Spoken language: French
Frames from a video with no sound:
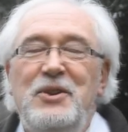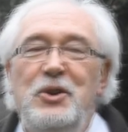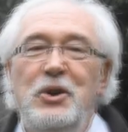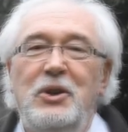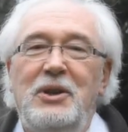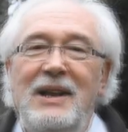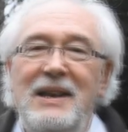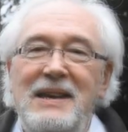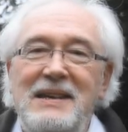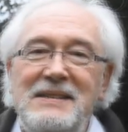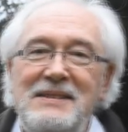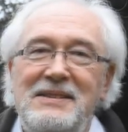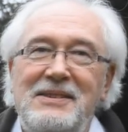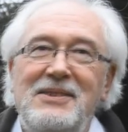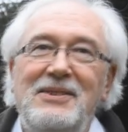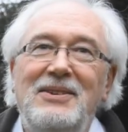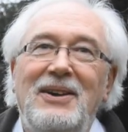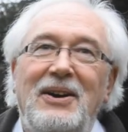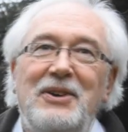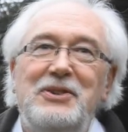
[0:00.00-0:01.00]
notre
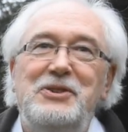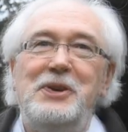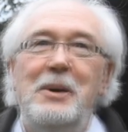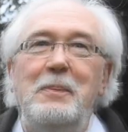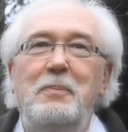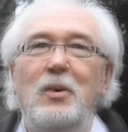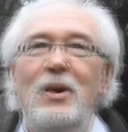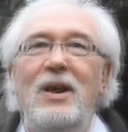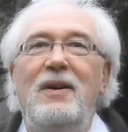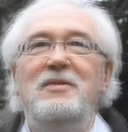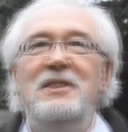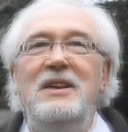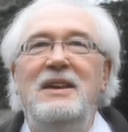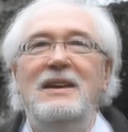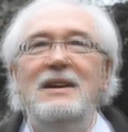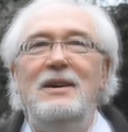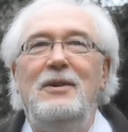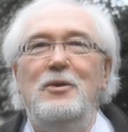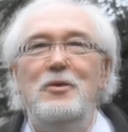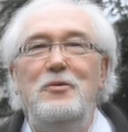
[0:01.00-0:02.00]
liste Ensemble pour
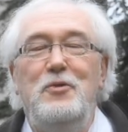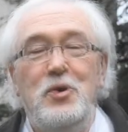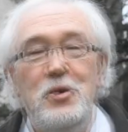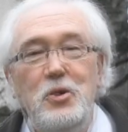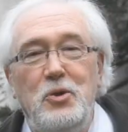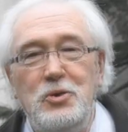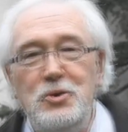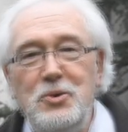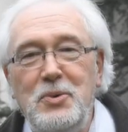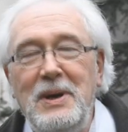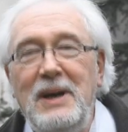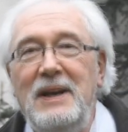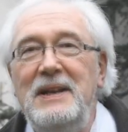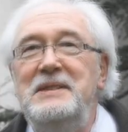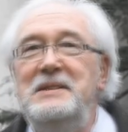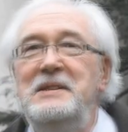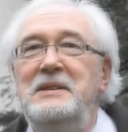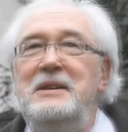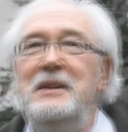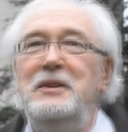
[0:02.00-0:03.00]
l'avenir veut construire
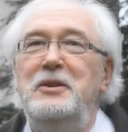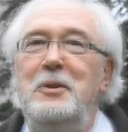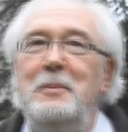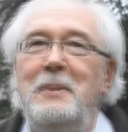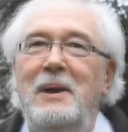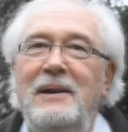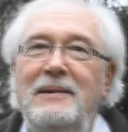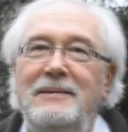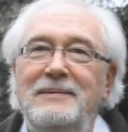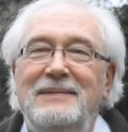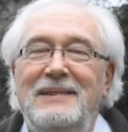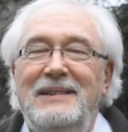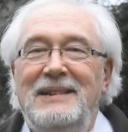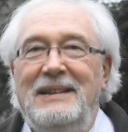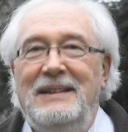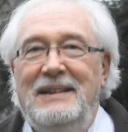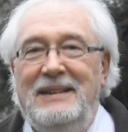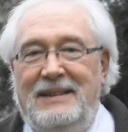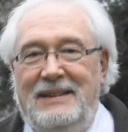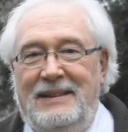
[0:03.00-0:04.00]
la cité de demain.
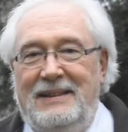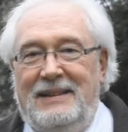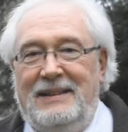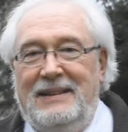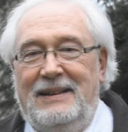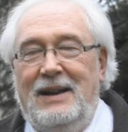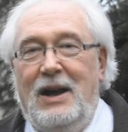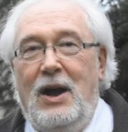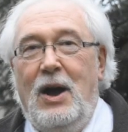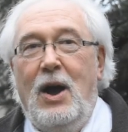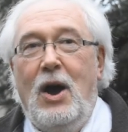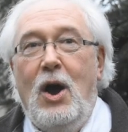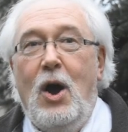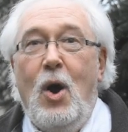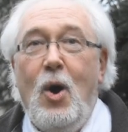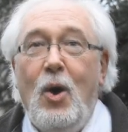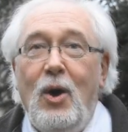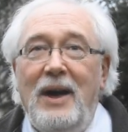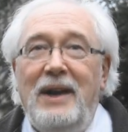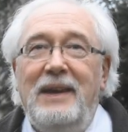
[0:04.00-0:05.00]

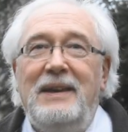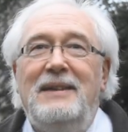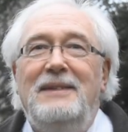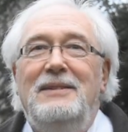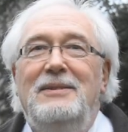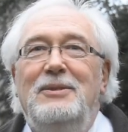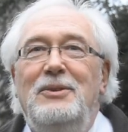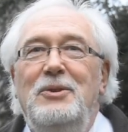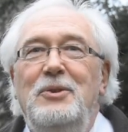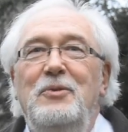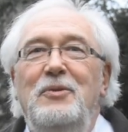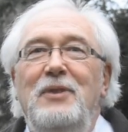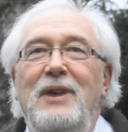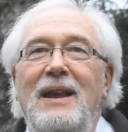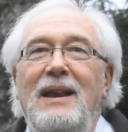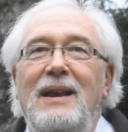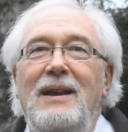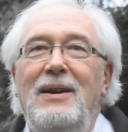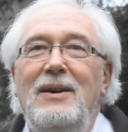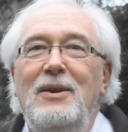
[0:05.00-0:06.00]
Orec, une
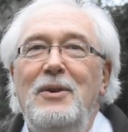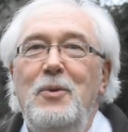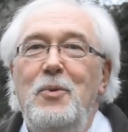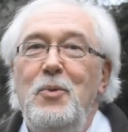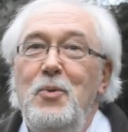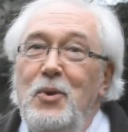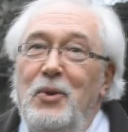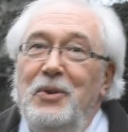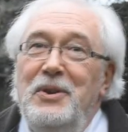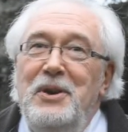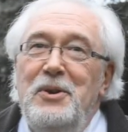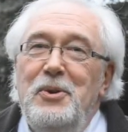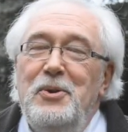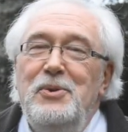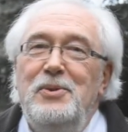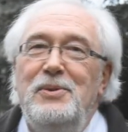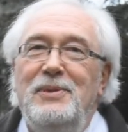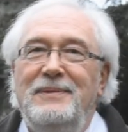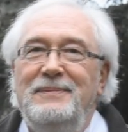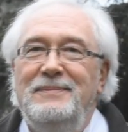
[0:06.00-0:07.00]
ville où l'on est
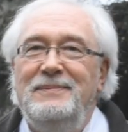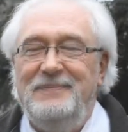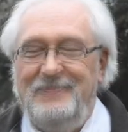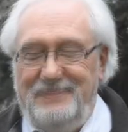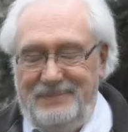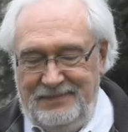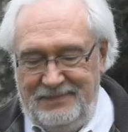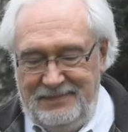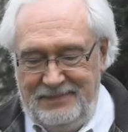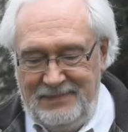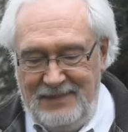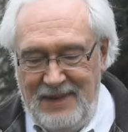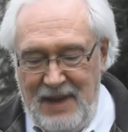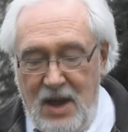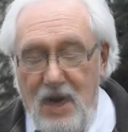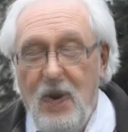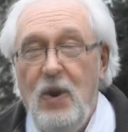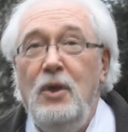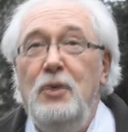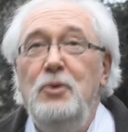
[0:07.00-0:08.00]
heureux.
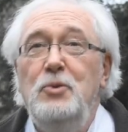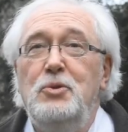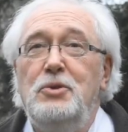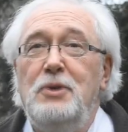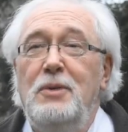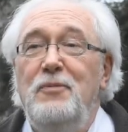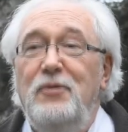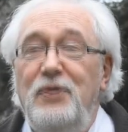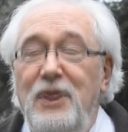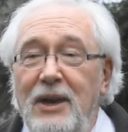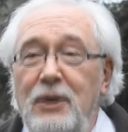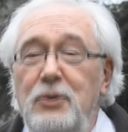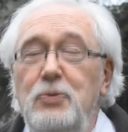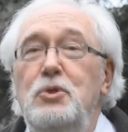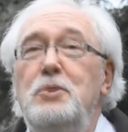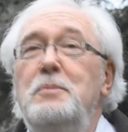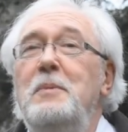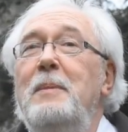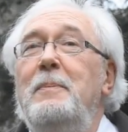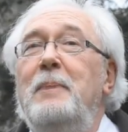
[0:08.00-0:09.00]
Nous sommes fiers
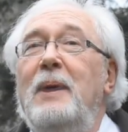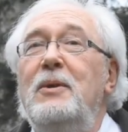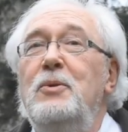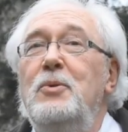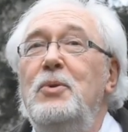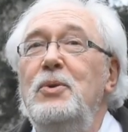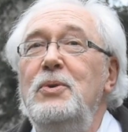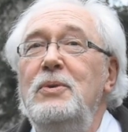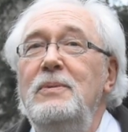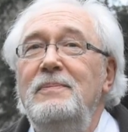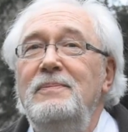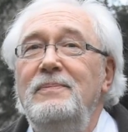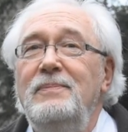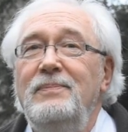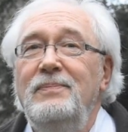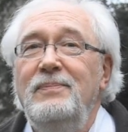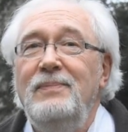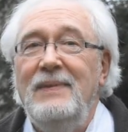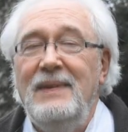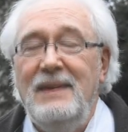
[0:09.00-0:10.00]
du chemin parcouru.
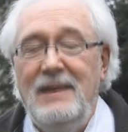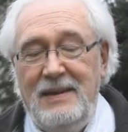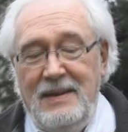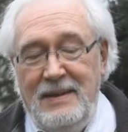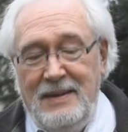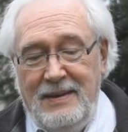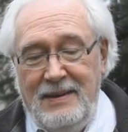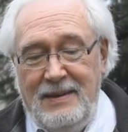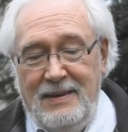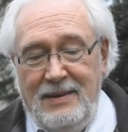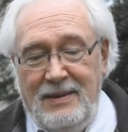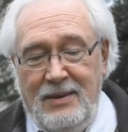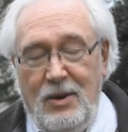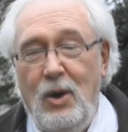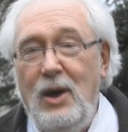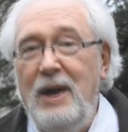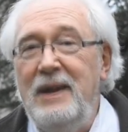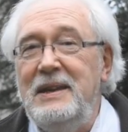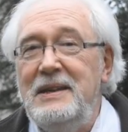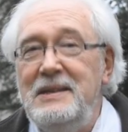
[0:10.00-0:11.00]

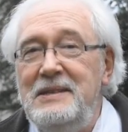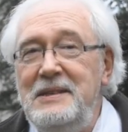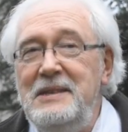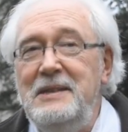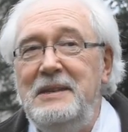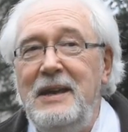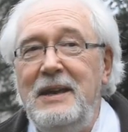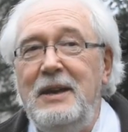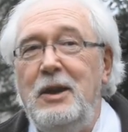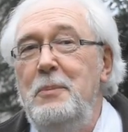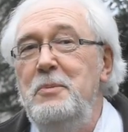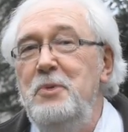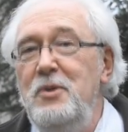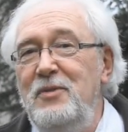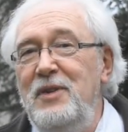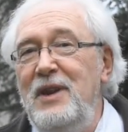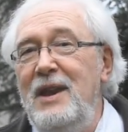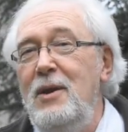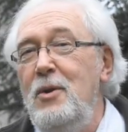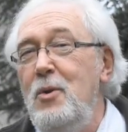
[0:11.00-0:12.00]
Orec est cité comme
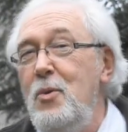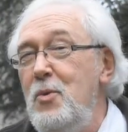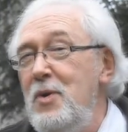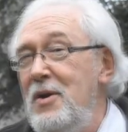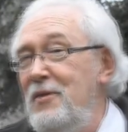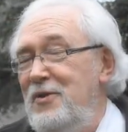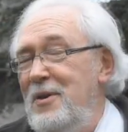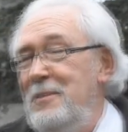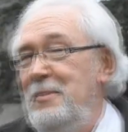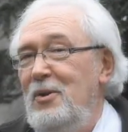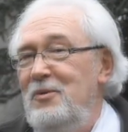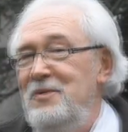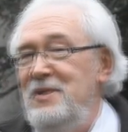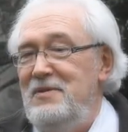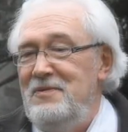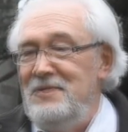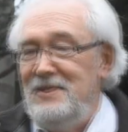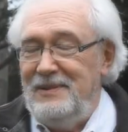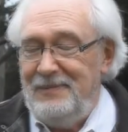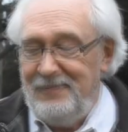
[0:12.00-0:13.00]
une ville où il fait bon
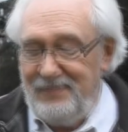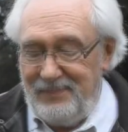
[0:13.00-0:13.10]
vivre.